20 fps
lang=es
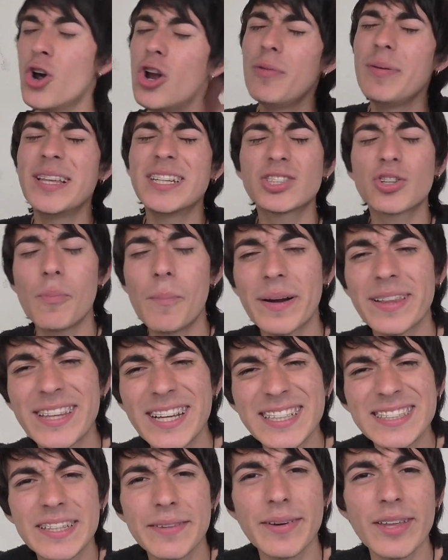No olvides
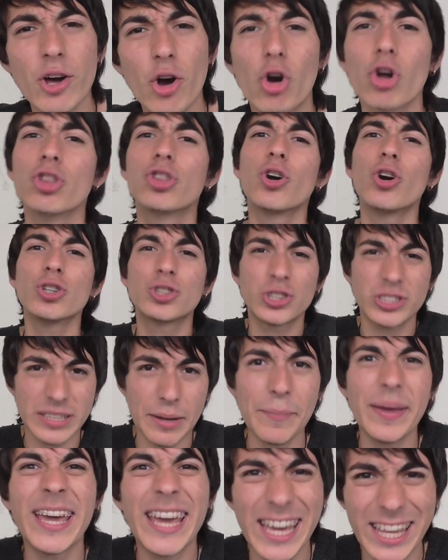compartir este video con todos
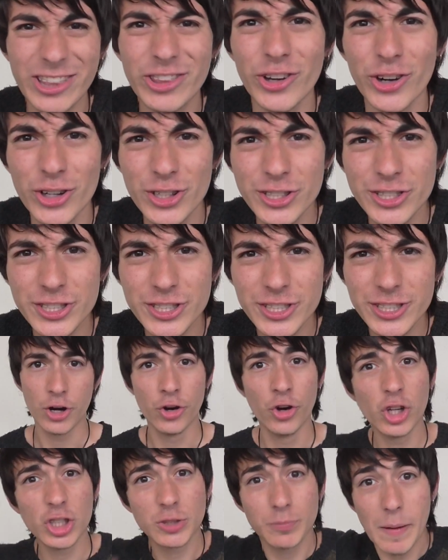tus amiguitos.
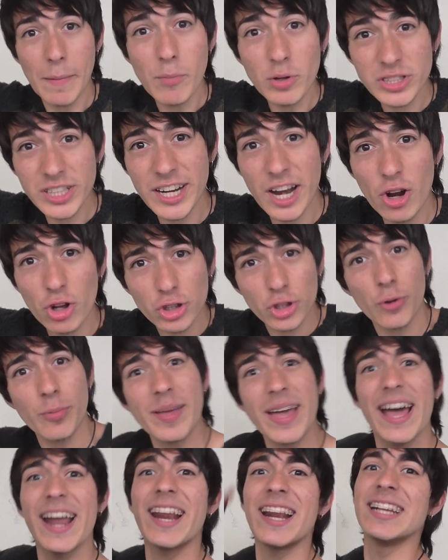Nos vemos en el otro
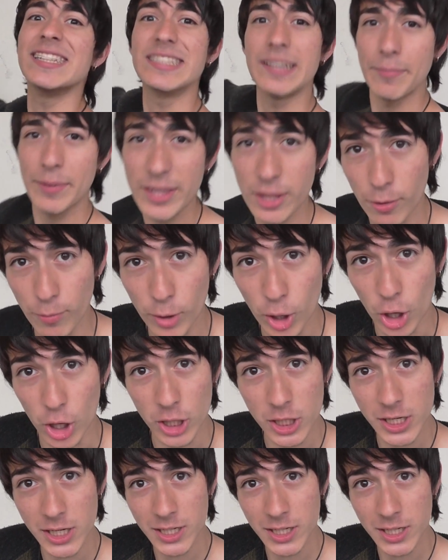viernes de Videoblog.